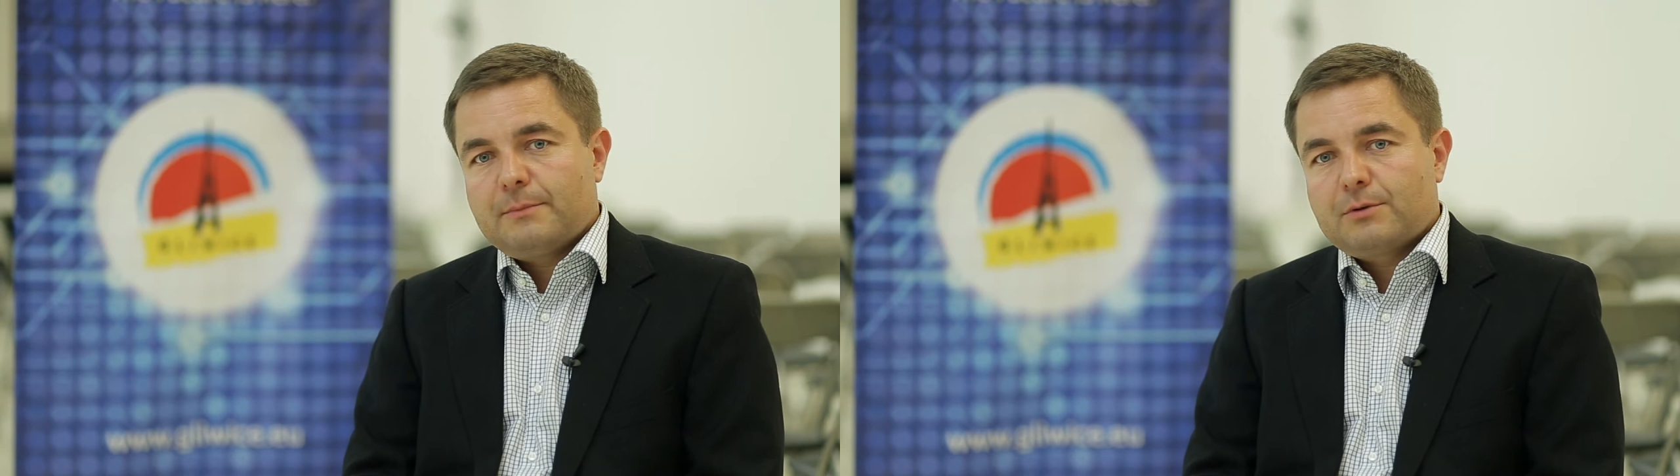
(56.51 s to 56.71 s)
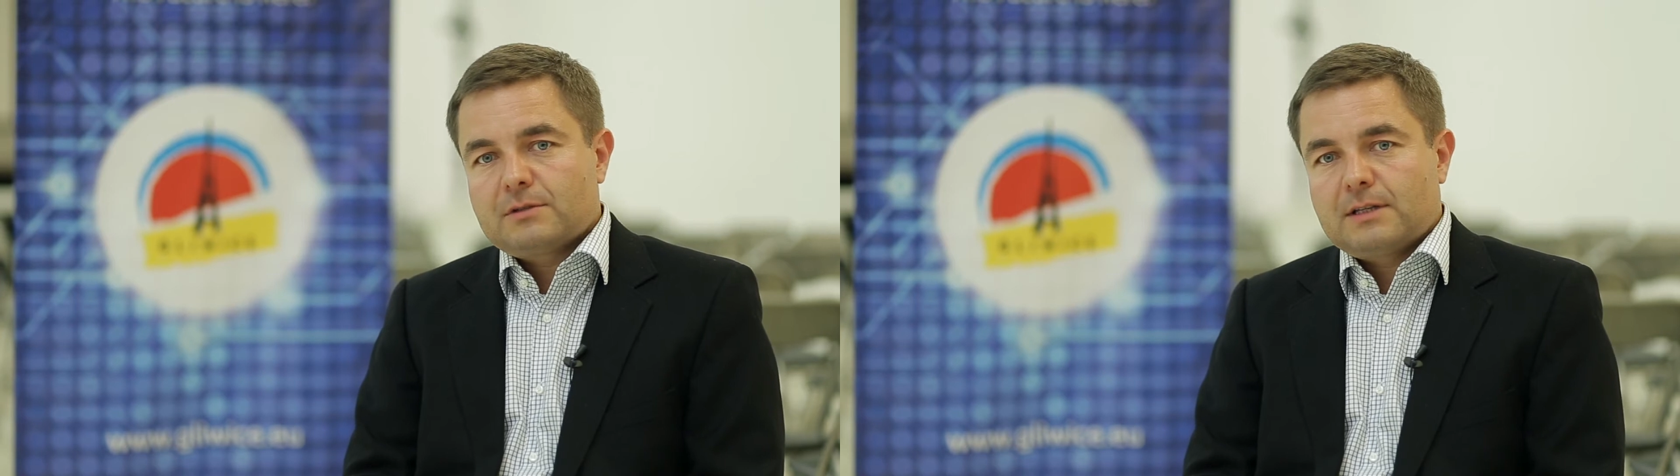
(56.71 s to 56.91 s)

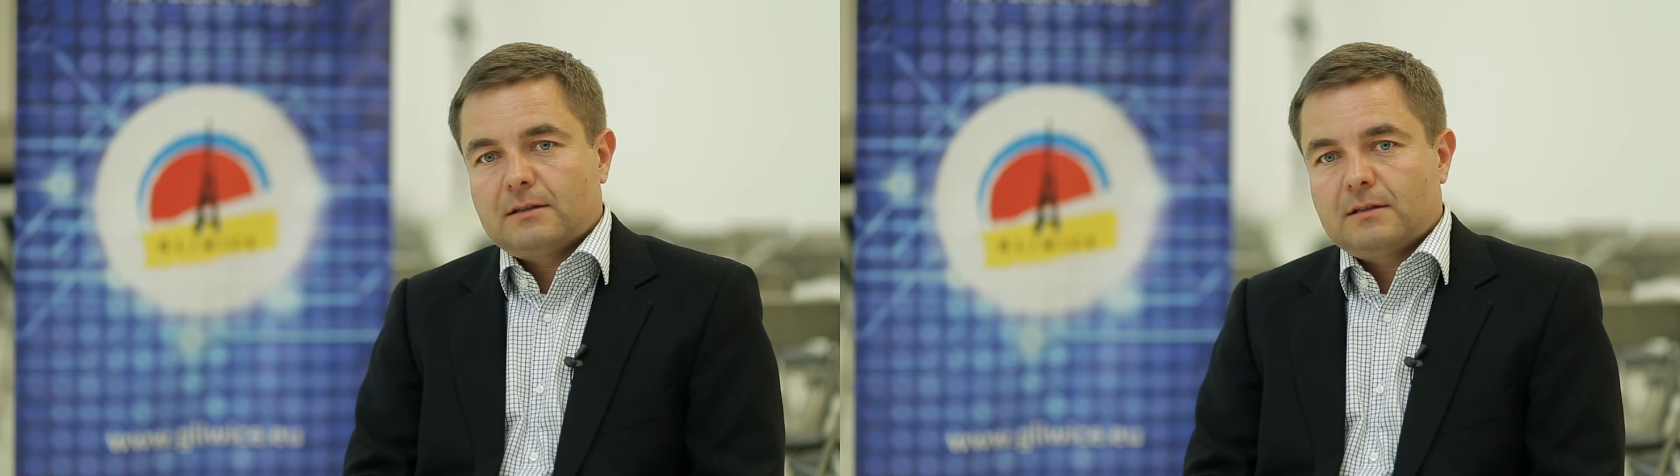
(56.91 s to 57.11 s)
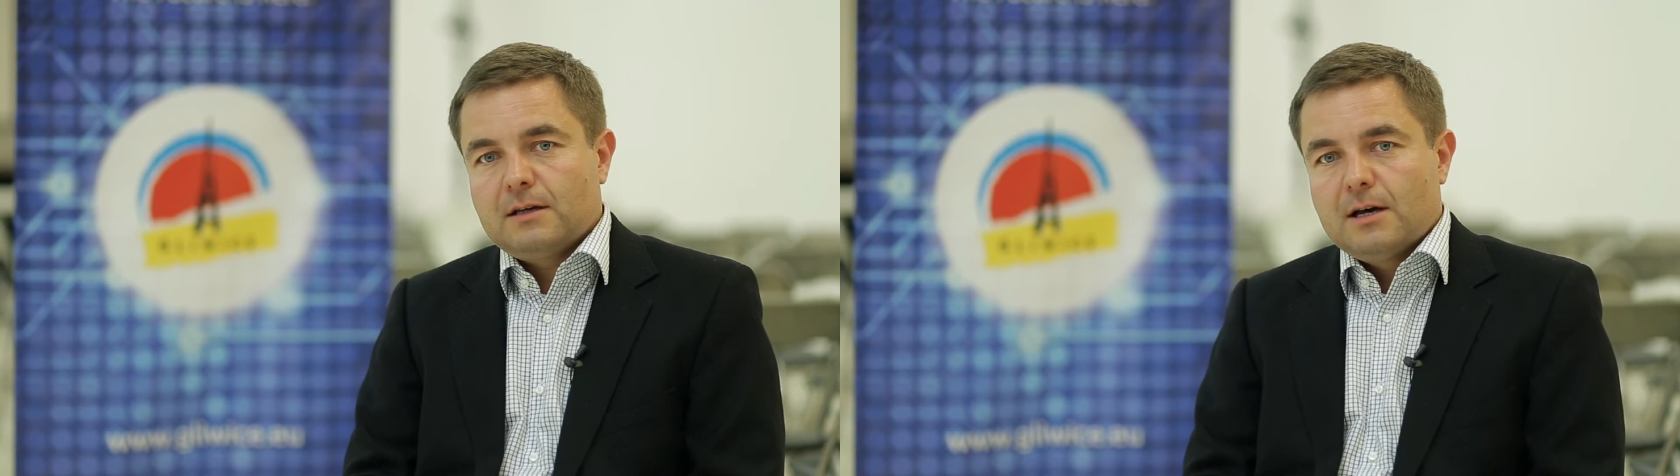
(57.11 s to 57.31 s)

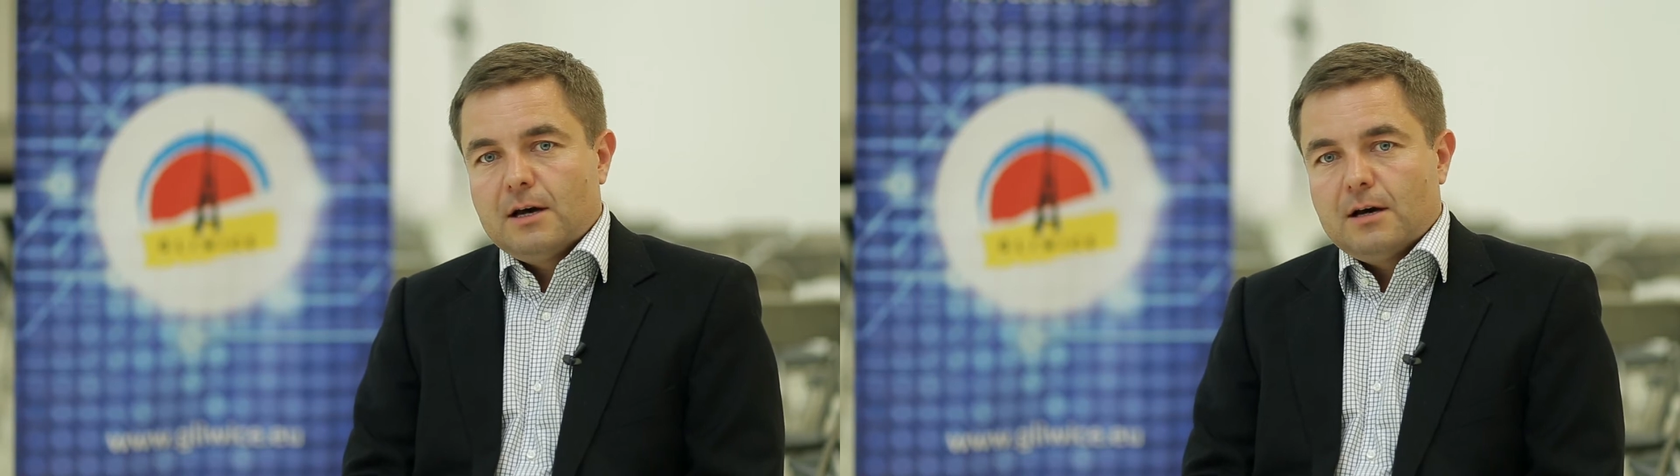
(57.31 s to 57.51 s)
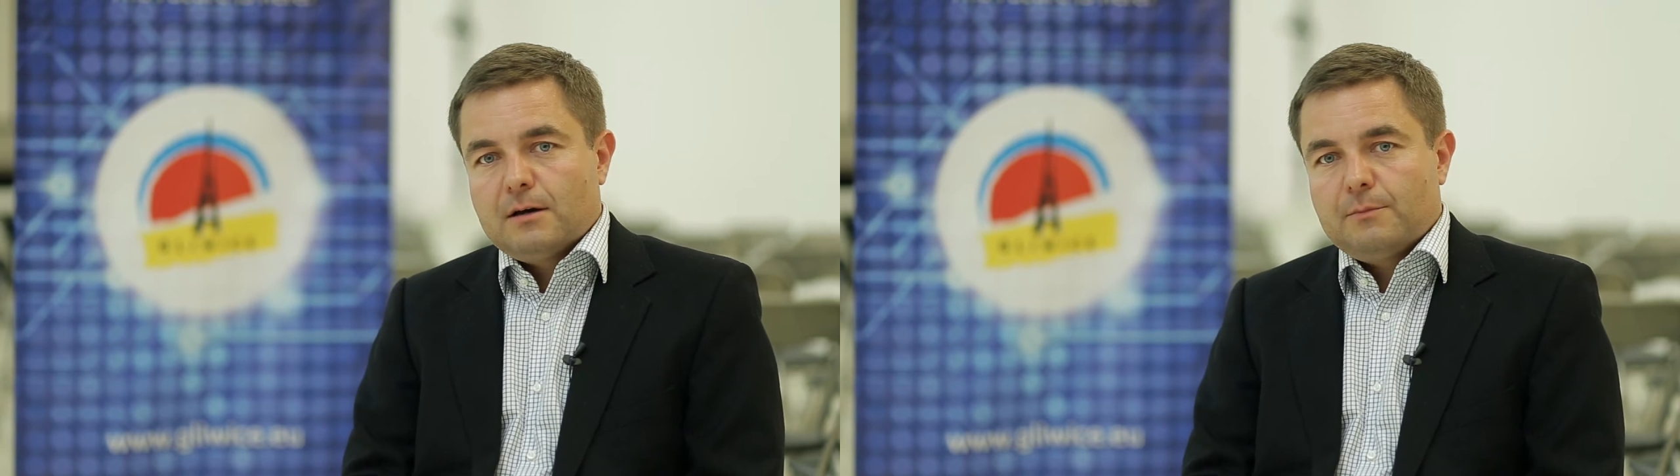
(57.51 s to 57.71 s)
prostaty
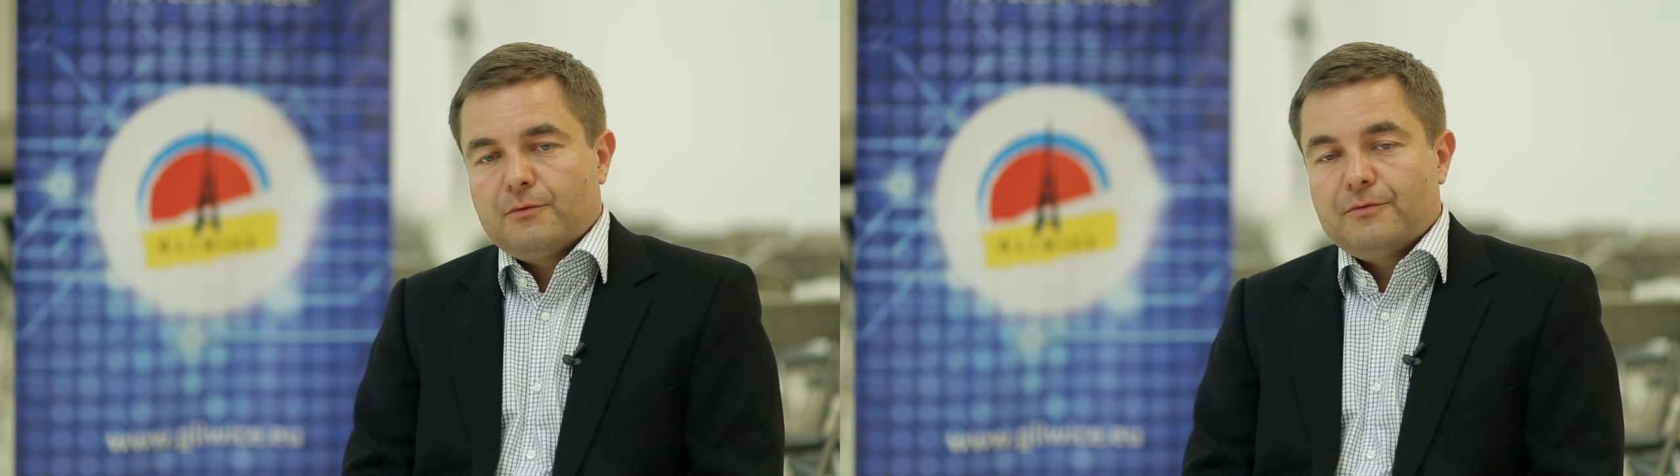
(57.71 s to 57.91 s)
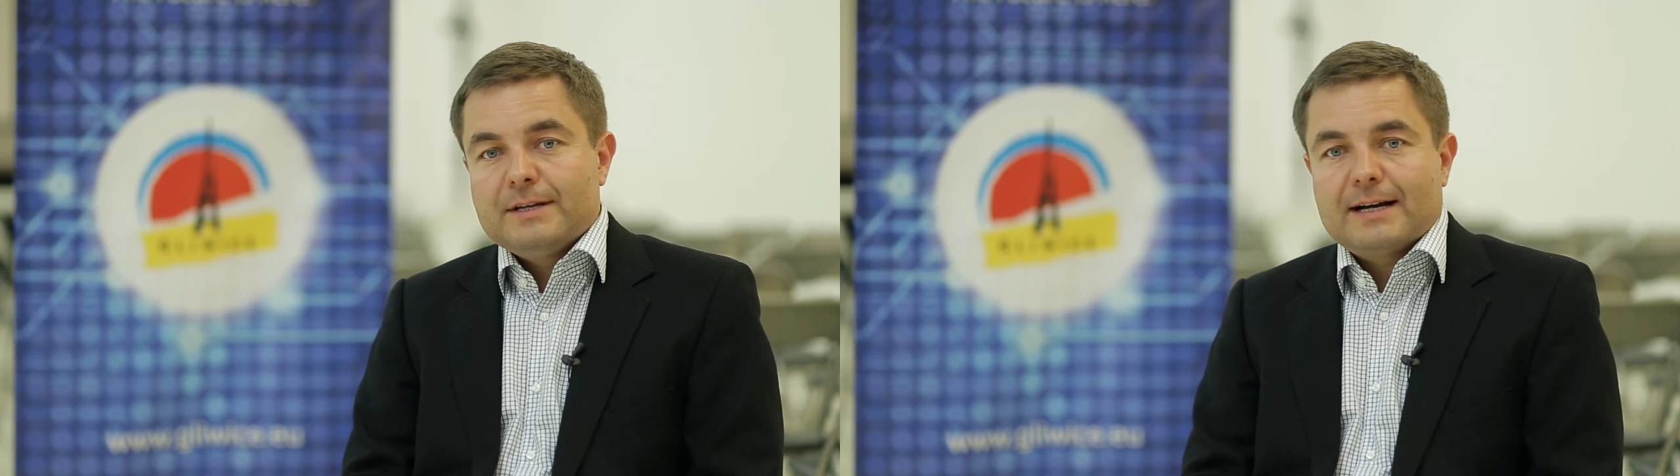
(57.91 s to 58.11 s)

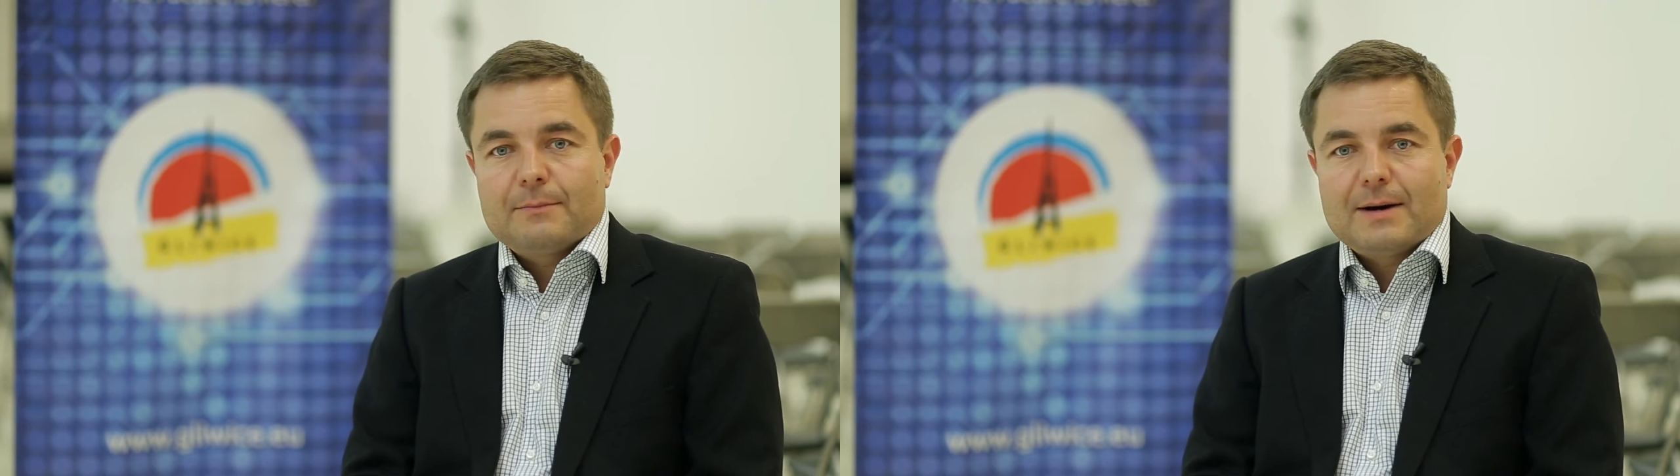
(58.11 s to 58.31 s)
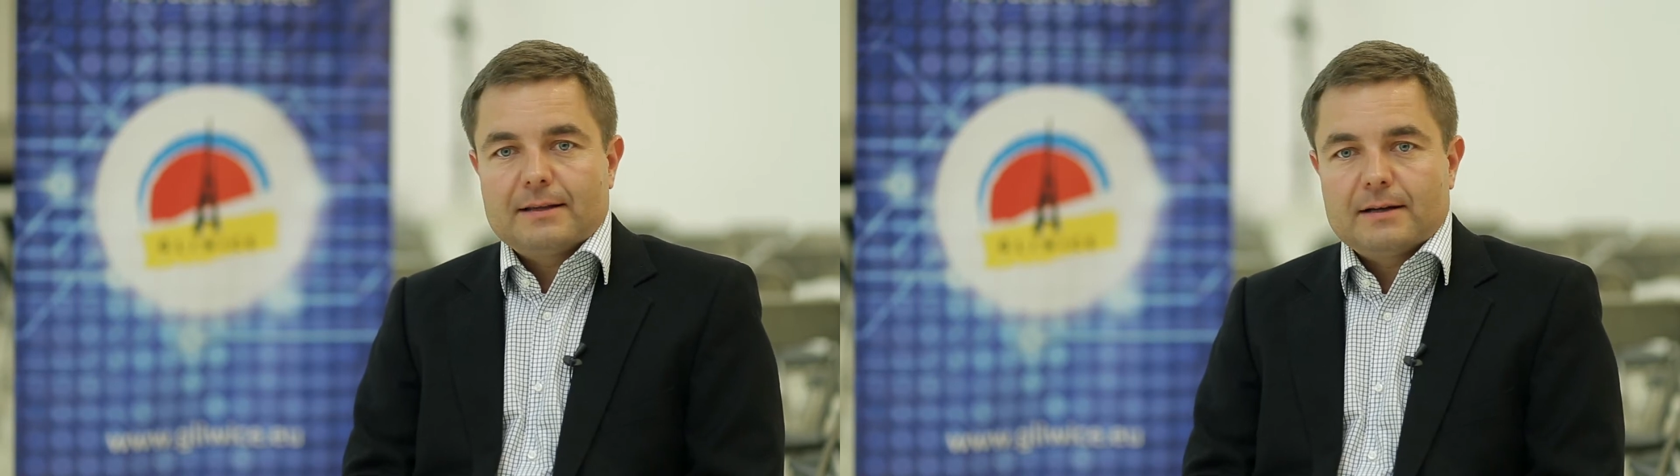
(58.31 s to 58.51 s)
po wynikach
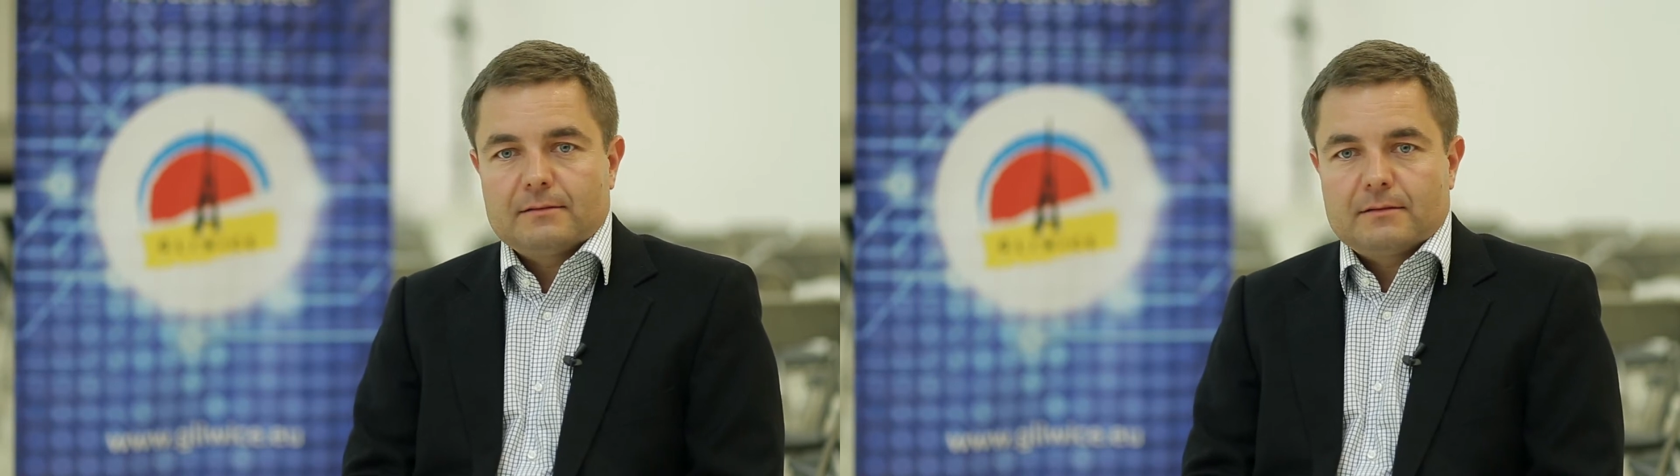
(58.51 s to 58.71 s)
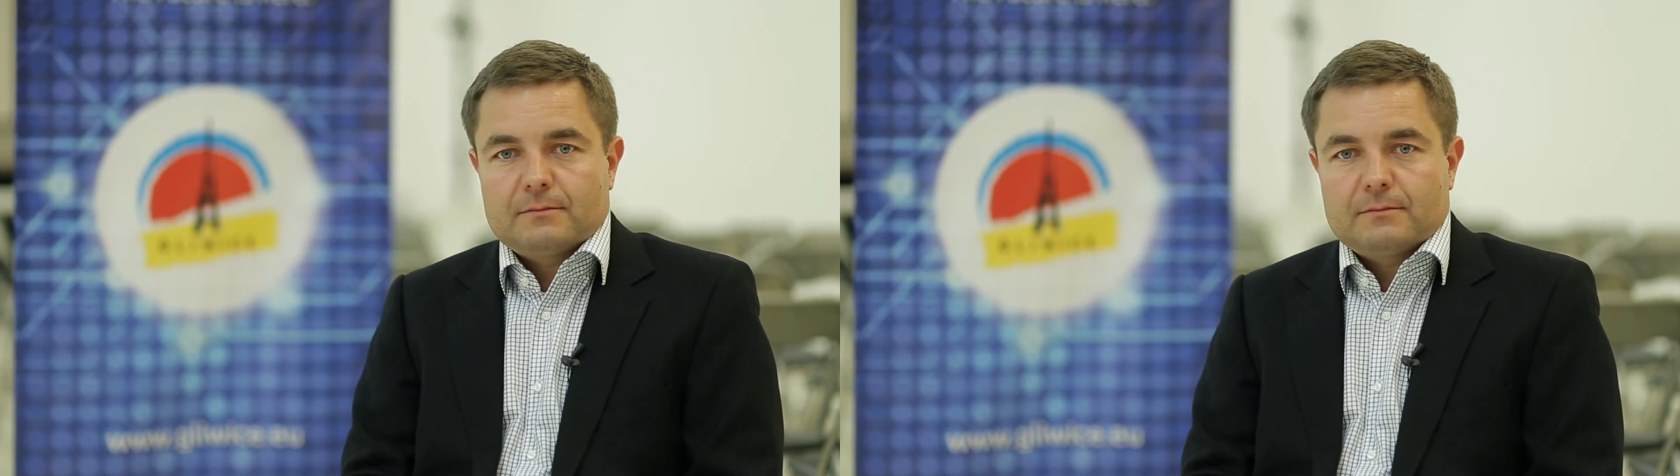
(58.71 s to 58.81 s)
badań